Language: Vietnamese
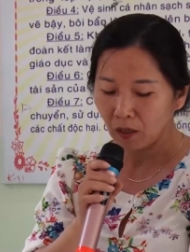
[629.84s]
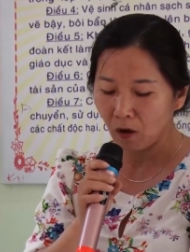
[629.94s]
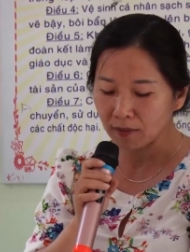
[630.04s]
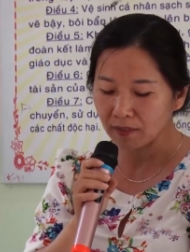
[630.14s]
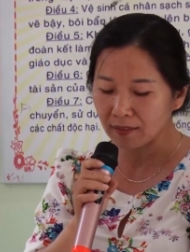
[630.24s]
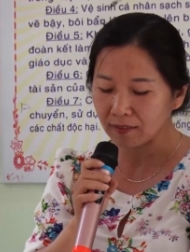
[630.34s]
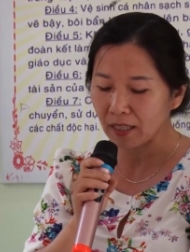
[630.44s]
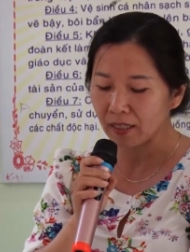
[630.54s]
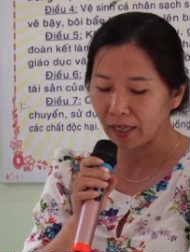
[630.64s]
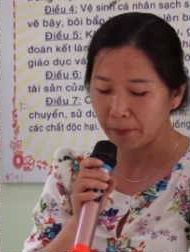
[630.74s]
ăn quả,
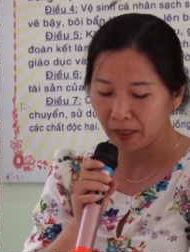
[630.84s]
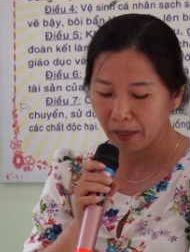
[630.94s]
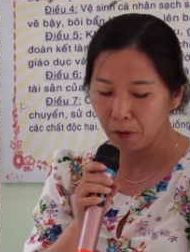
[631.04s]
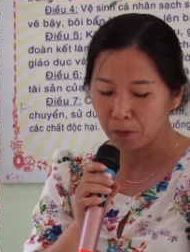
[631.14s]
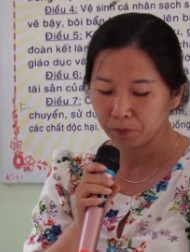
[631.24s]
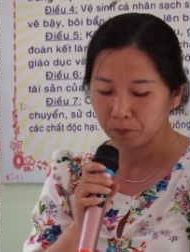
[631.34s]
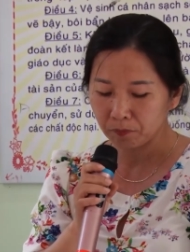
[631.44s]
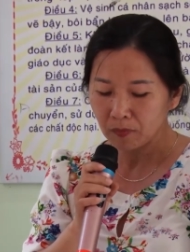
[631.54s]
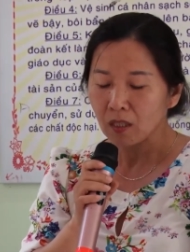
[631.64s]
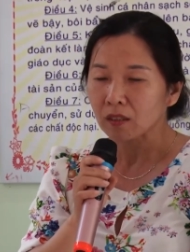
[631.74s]
kỹ thuật trồng
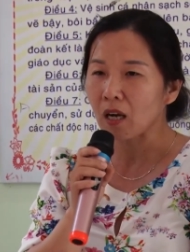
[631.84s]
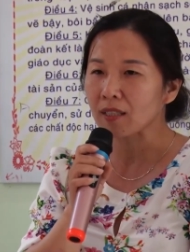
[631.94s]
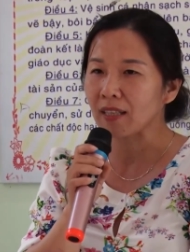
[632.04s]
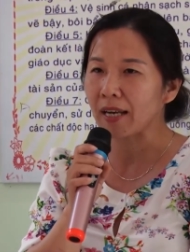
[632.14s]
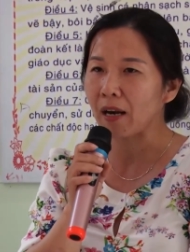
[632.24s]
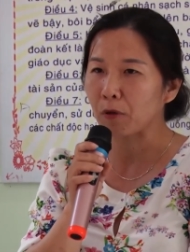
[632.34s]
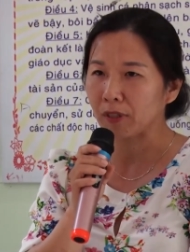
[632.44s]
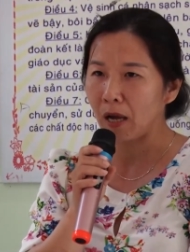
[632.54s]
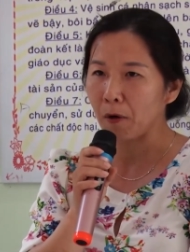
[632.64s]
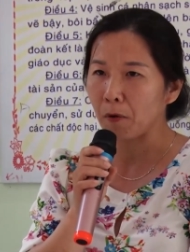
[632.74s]
rừng, kỹ thuật
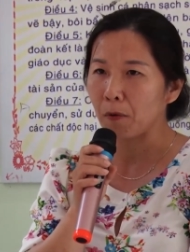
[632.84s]
nuôi